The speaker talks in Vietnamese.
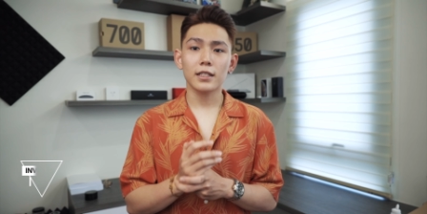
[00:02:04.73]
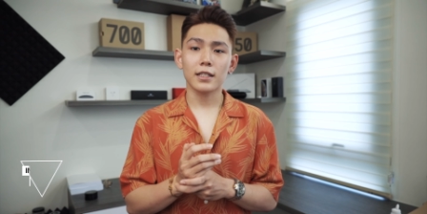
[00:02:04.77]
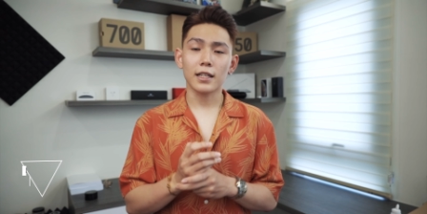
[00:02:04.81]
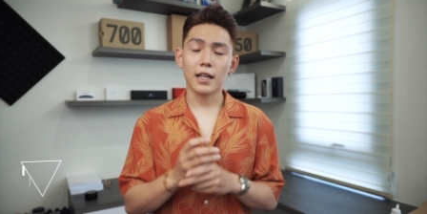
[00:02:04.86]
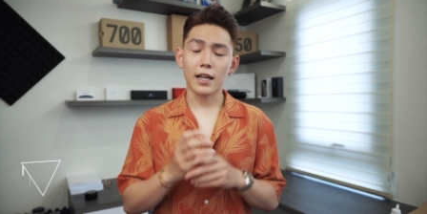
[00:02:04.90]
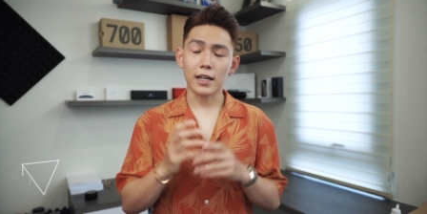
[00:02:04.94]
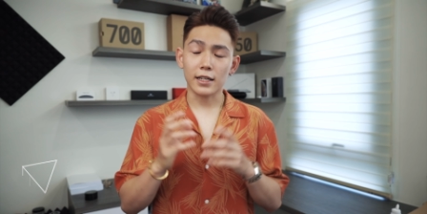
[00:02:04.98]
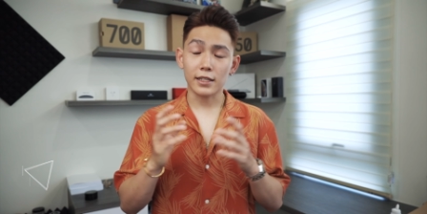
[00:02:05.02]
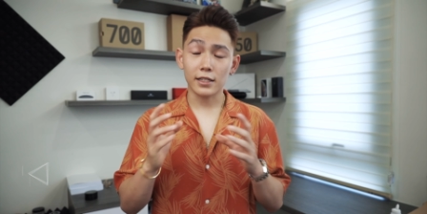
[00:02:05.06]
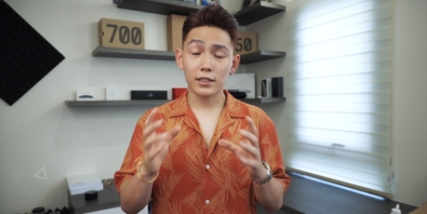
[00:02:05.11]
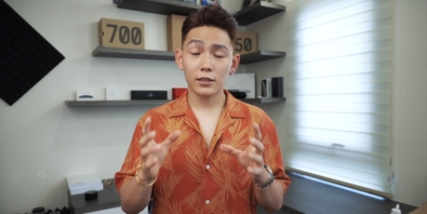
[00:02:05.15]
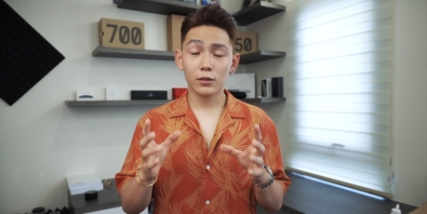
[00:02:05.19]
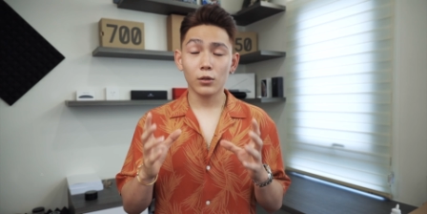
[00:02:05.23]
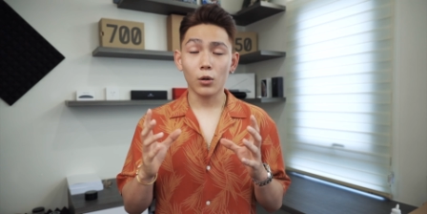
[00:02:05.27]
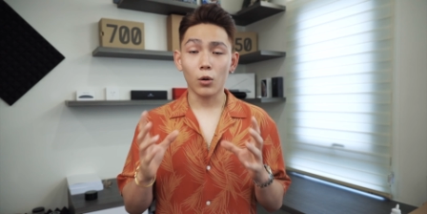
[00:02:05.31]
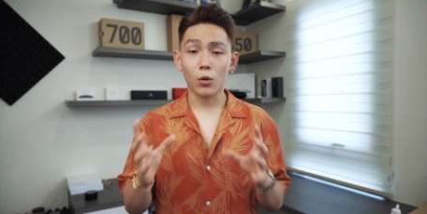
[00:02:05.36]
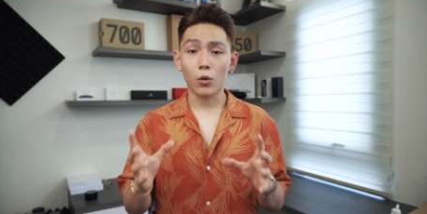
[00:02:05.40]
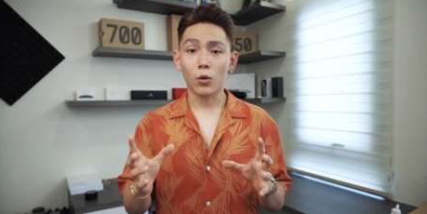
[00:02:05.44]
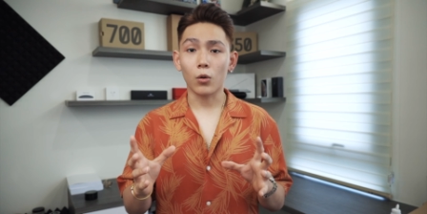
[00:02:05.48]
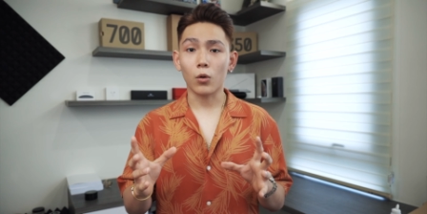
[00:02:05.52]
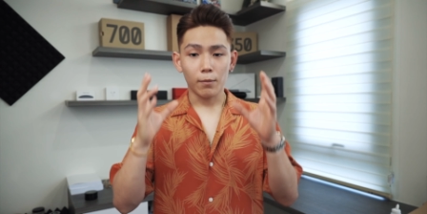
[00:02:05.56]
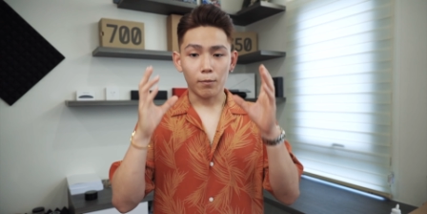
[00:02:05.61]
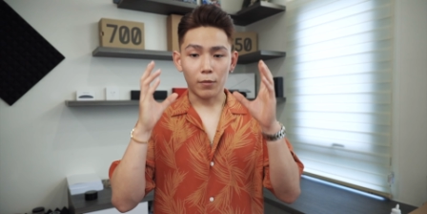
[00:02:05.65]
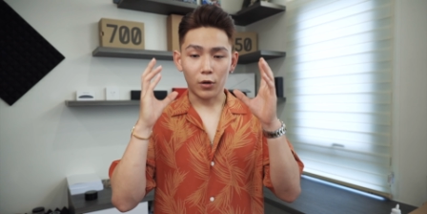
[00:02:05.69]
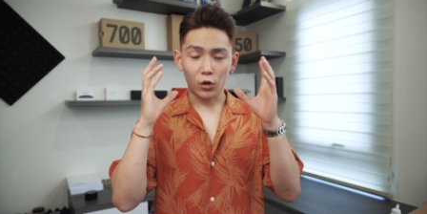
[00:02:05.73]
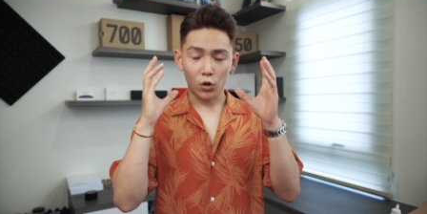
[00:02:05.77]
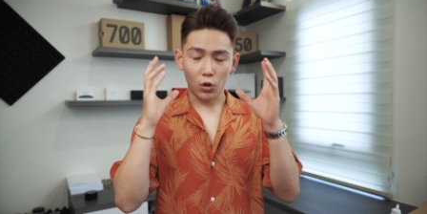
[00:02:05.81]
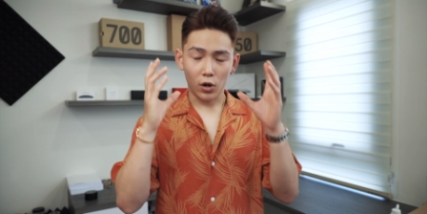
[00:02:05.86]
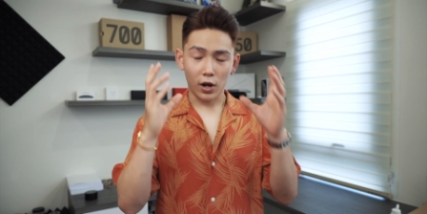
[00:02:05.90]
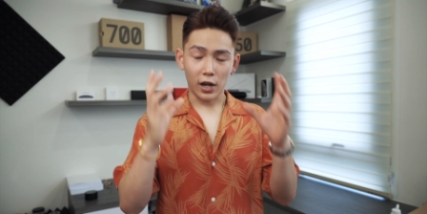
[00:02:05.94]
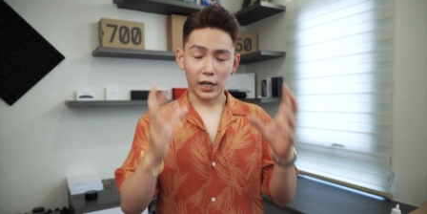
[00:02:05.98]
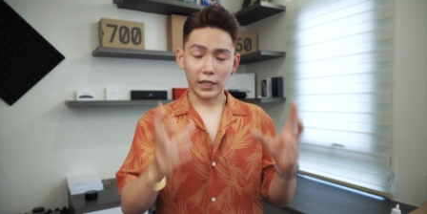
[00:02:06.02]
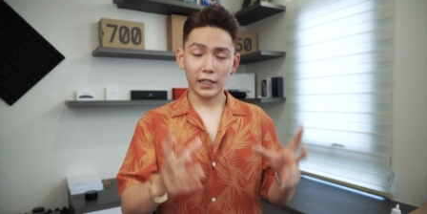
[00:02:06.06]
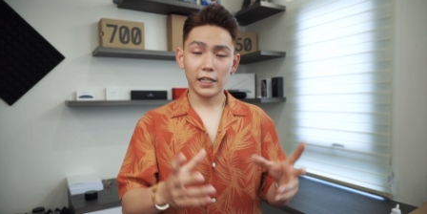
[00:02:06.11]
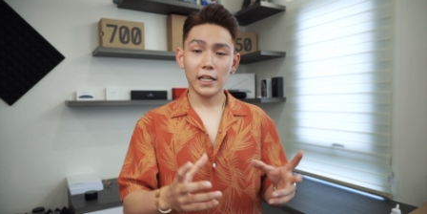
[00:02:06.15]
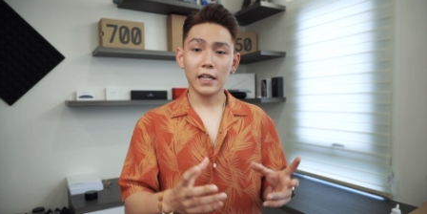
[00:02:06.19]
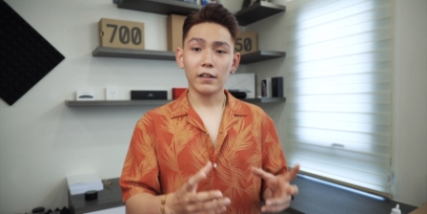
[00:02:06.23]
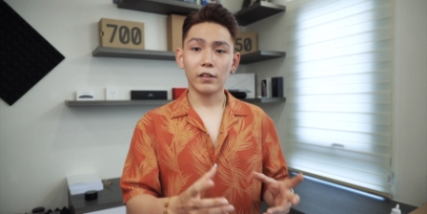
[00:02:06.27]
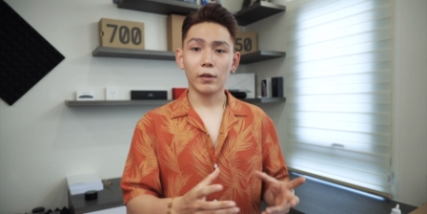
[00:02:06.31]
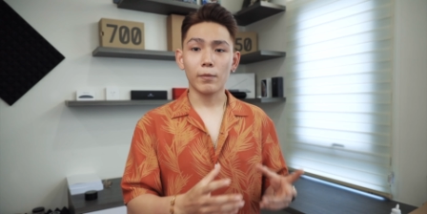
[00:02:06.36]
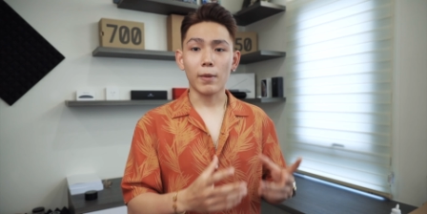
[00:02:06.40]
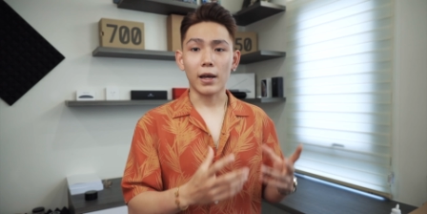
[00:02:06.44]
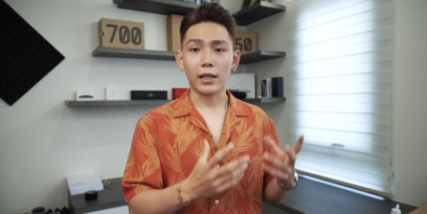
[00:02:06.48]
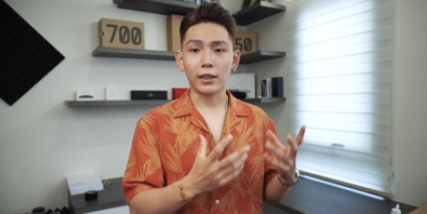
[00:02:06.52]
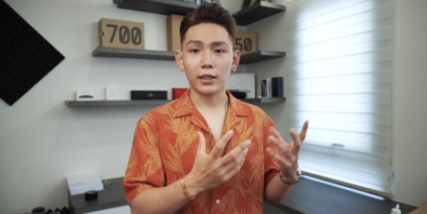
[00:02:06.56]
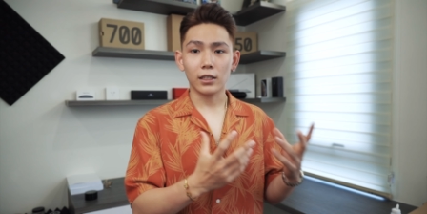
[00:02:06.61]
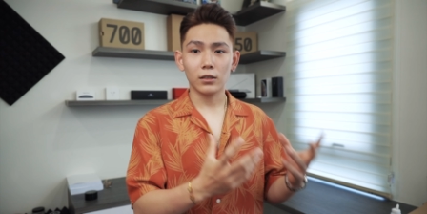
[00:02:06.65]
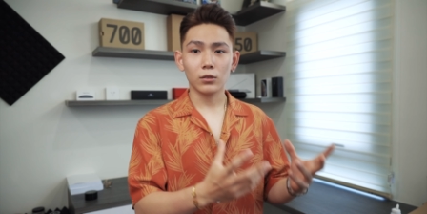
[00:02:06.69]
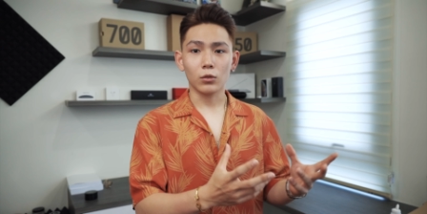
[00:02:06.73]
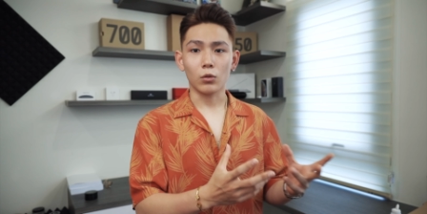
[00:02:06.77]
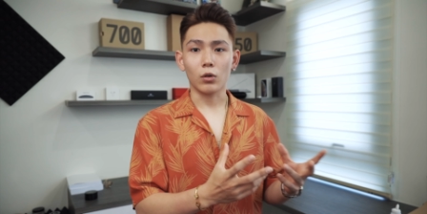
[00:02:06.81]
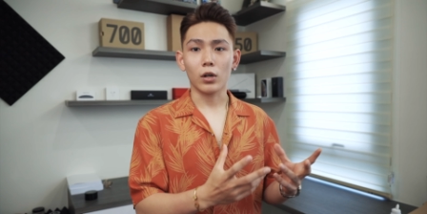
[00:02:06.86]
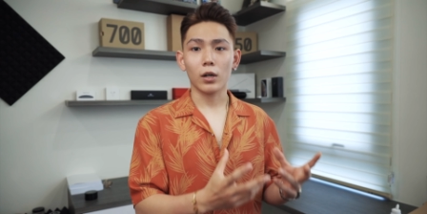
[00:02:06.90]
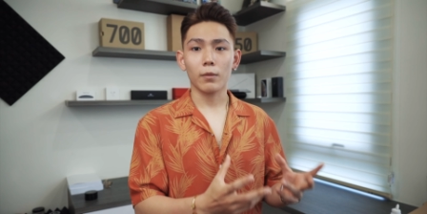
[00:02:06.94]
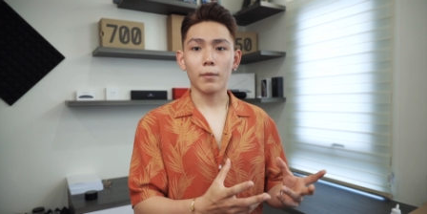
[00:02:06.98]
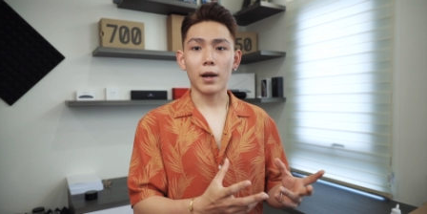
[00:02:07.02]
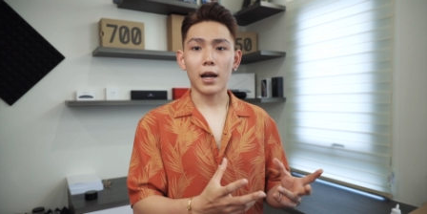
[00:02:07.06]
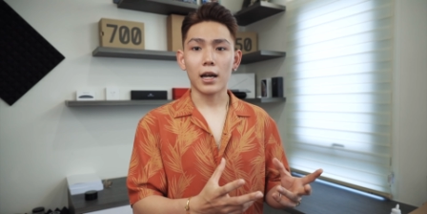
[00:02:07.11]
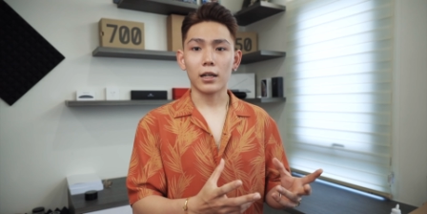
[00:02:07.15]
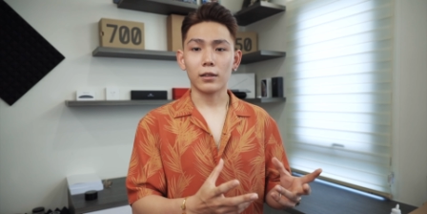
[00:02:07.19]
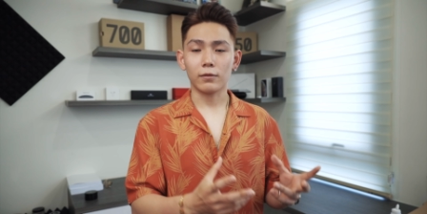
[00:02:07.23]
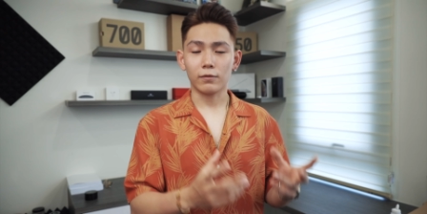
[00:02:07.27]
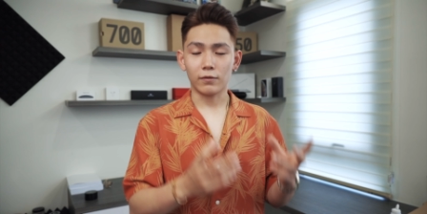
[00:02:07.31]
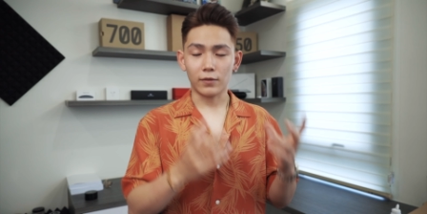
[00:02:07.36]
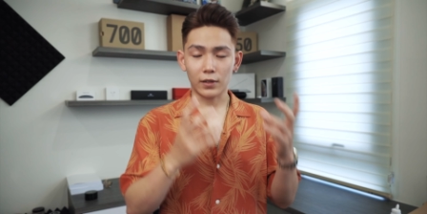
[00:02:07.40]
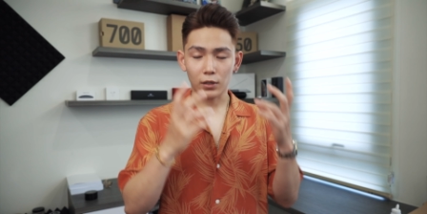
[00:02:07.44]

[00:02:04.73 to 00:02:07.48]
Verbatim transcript: là những đồ mà nó gắn liền với bản thân của các bạn